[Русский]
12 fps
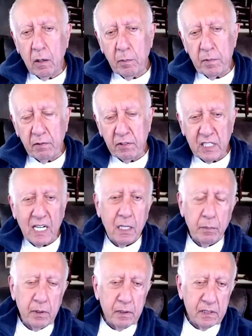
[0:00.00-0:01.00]
у меня в Израиле
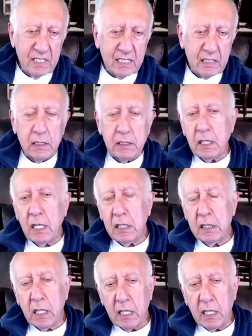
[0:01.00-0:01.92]
был детский театр,